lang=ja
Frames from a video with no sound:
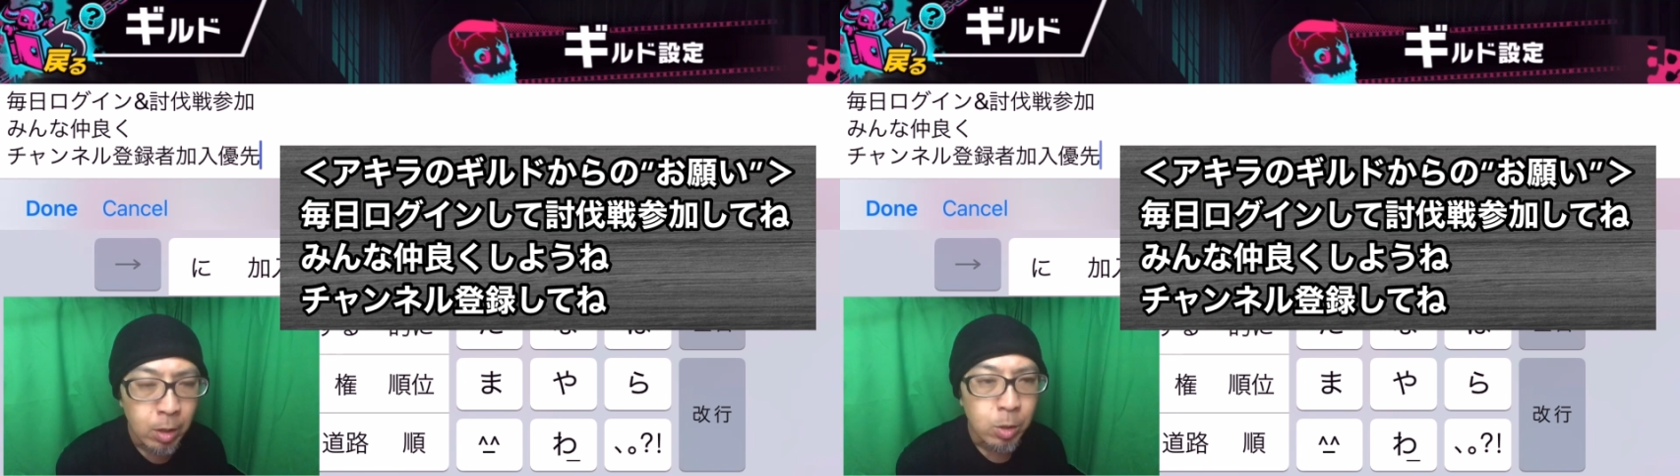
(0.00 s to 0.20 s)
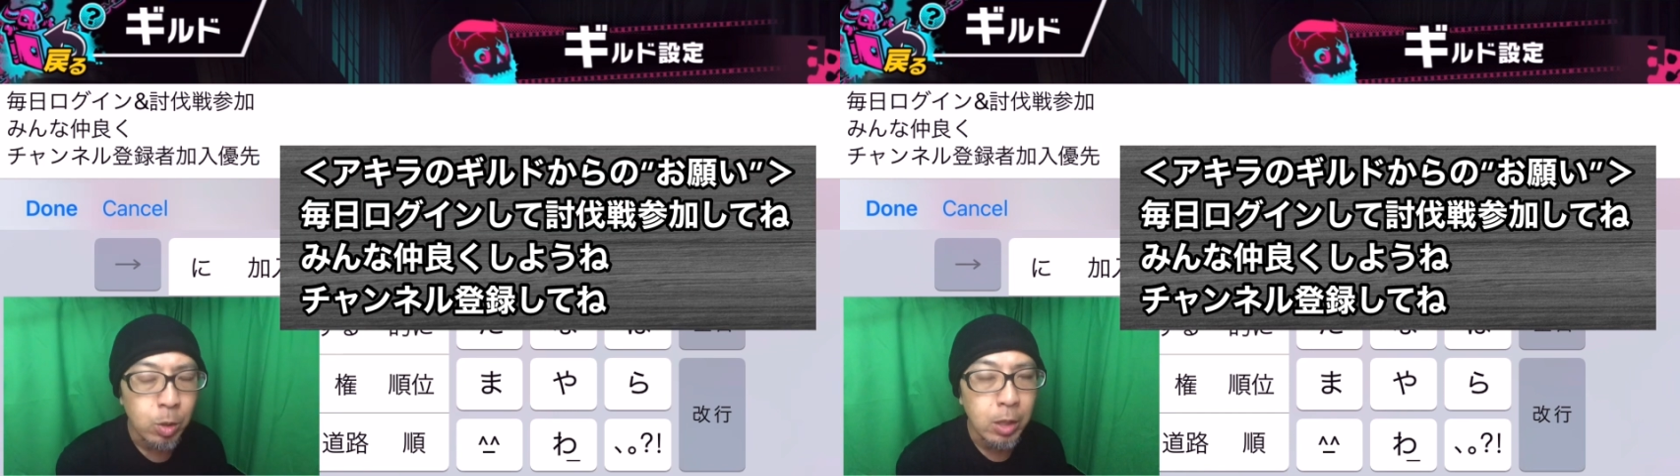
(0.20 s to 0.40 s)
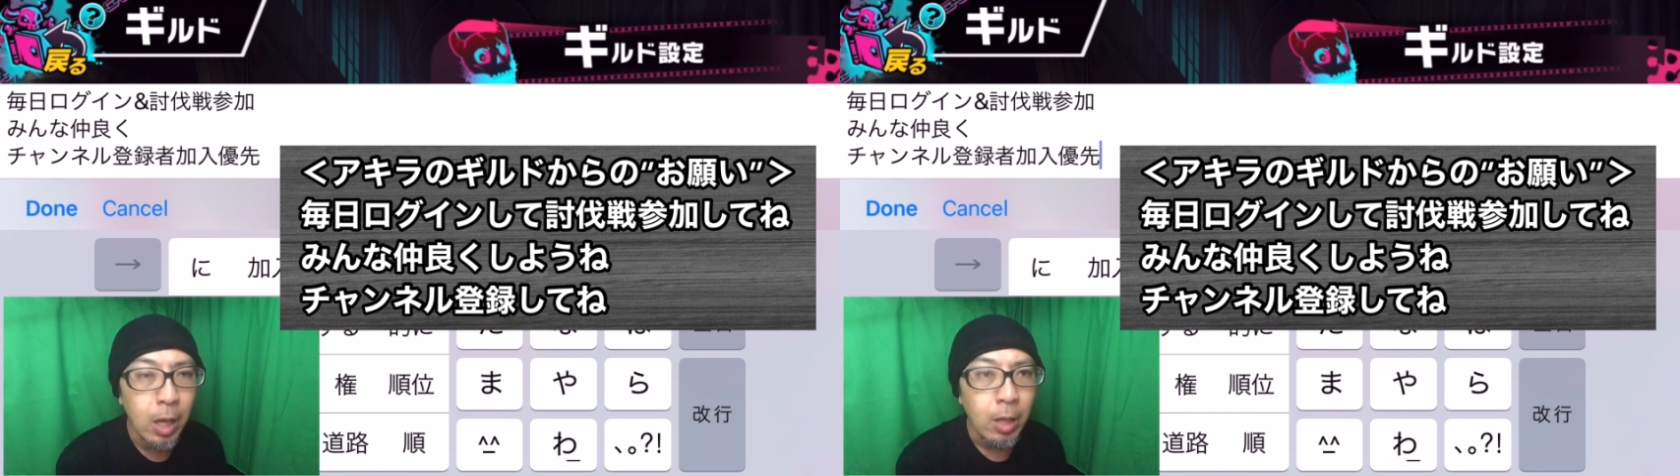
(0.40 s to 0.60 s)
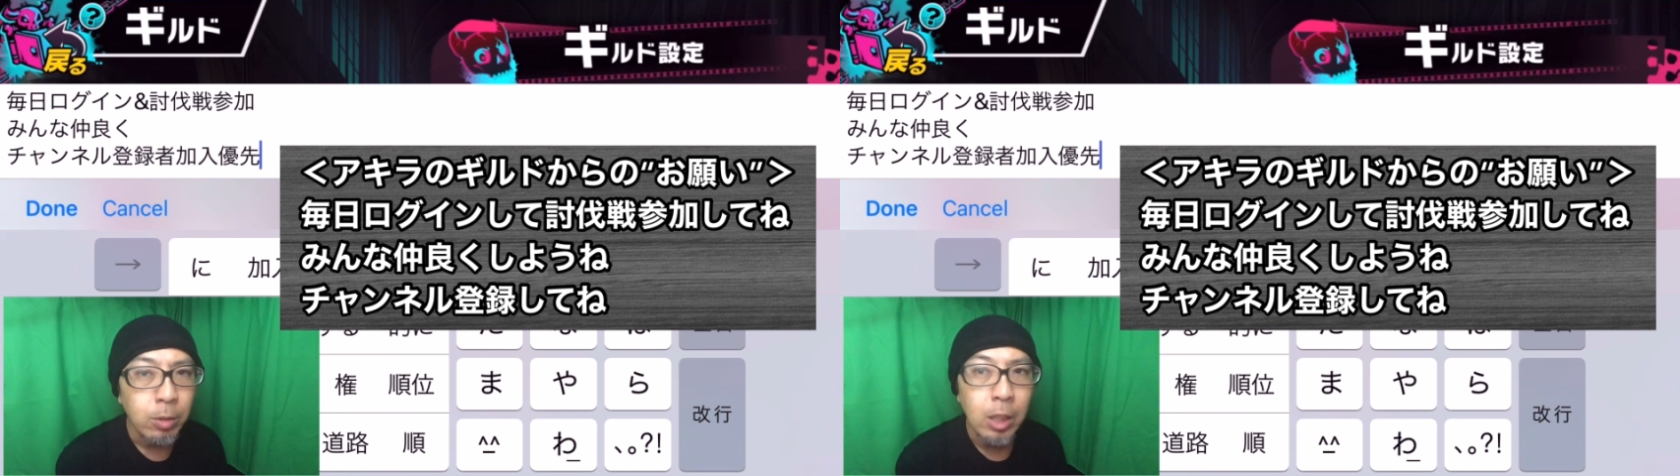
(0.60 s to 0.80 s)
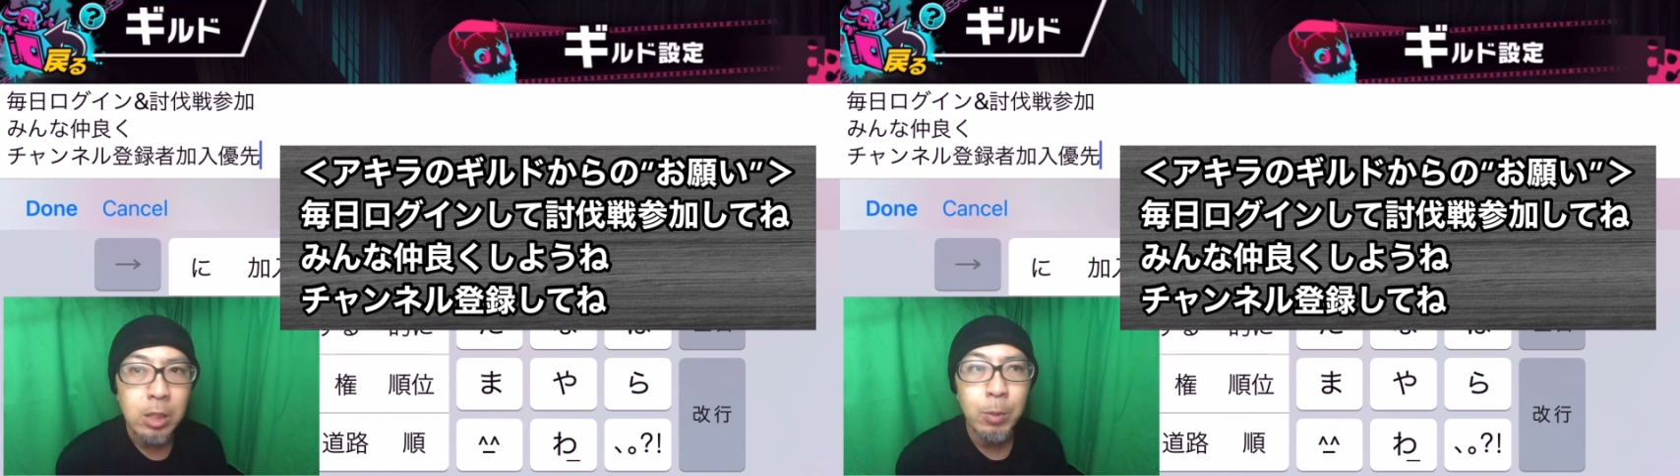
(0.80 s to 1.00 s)
そして、
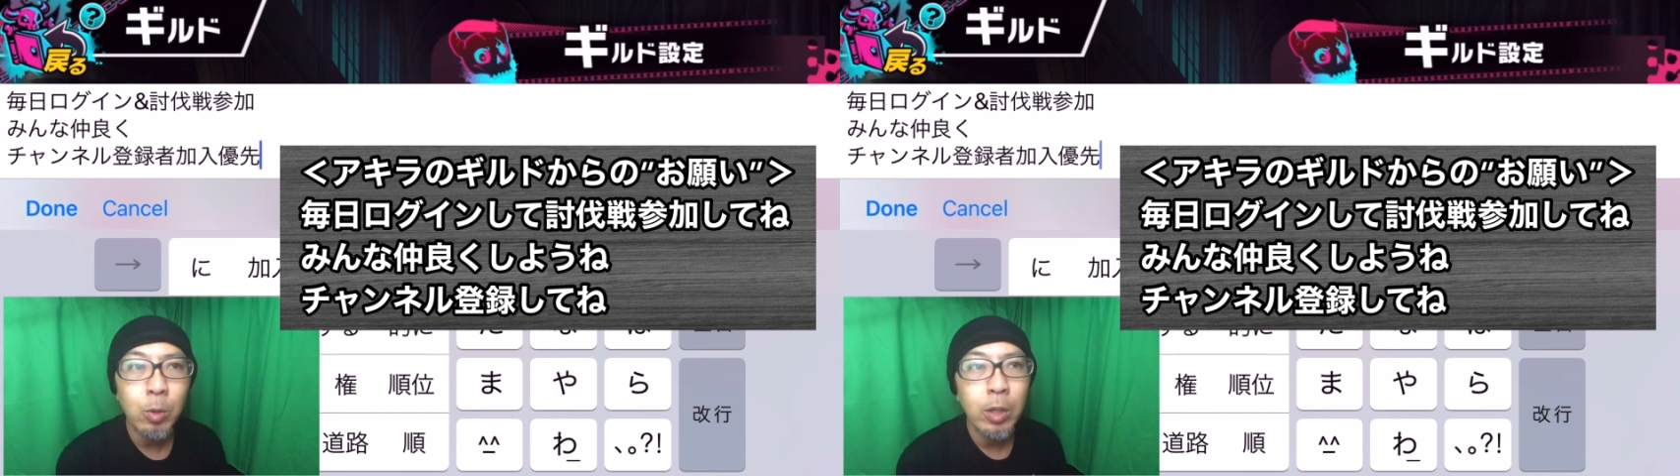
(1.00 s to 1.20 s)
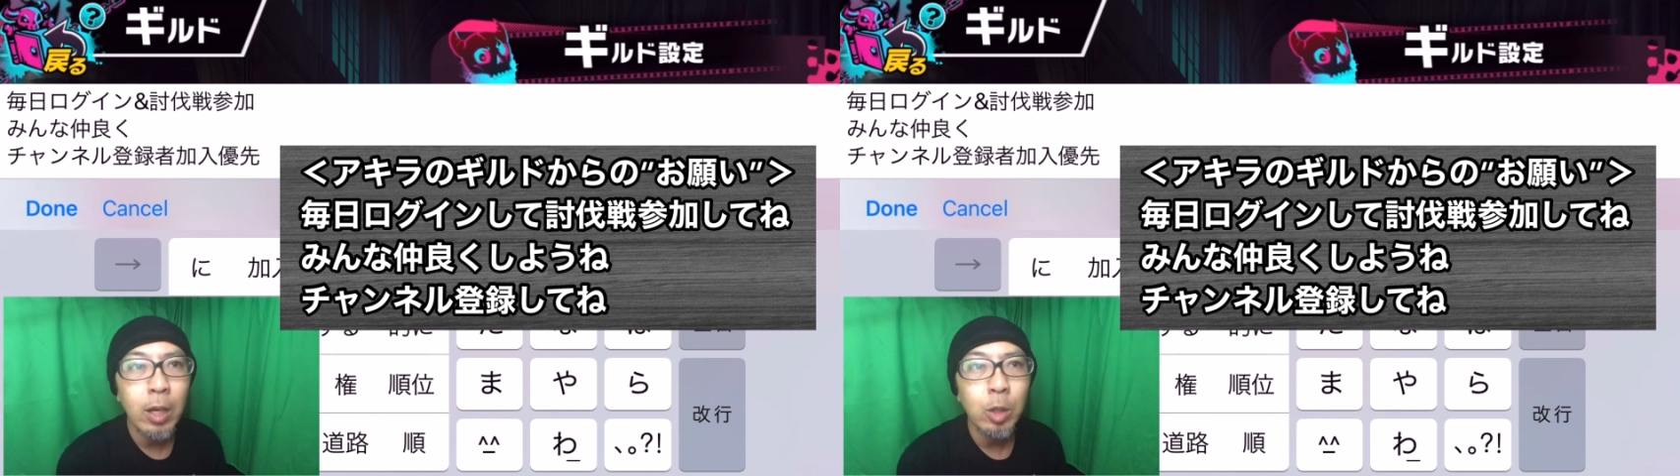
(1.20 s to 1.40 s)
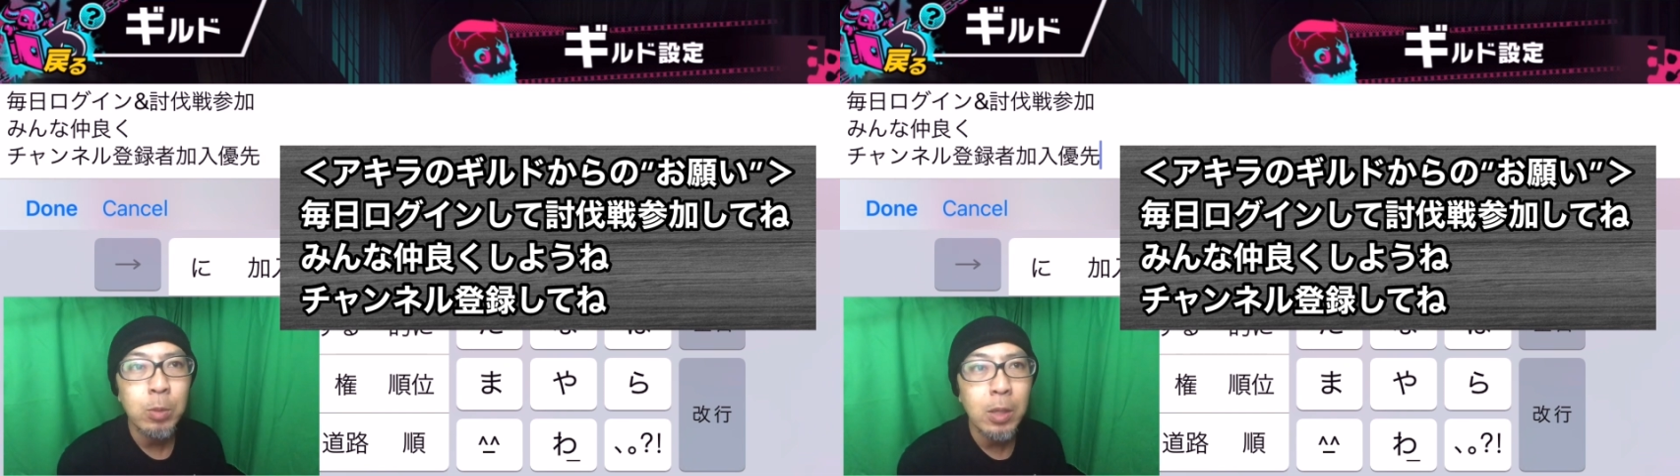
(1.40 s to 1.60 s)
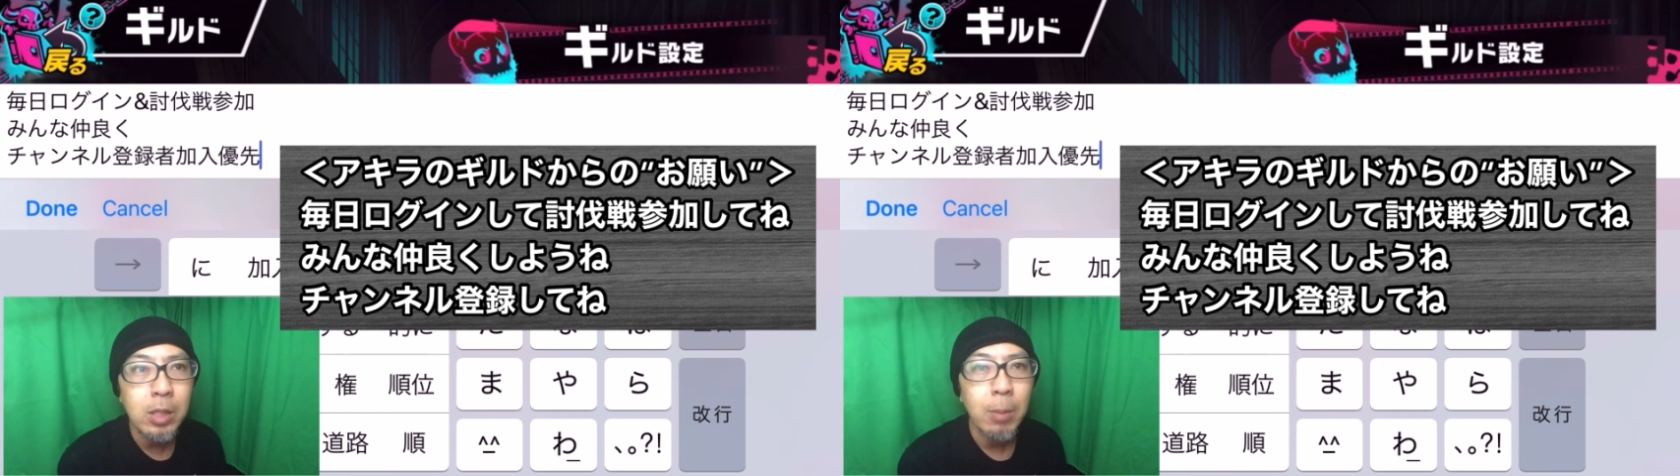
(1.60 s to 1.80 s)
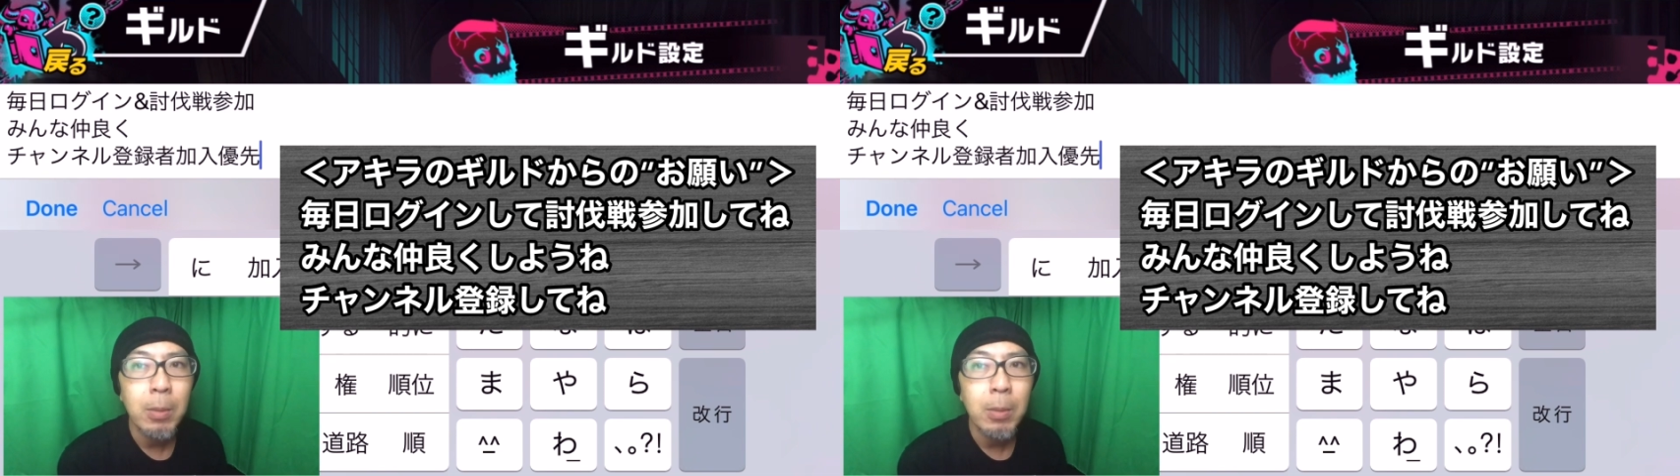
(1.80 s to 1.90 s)
2つ目のお願いとしまして、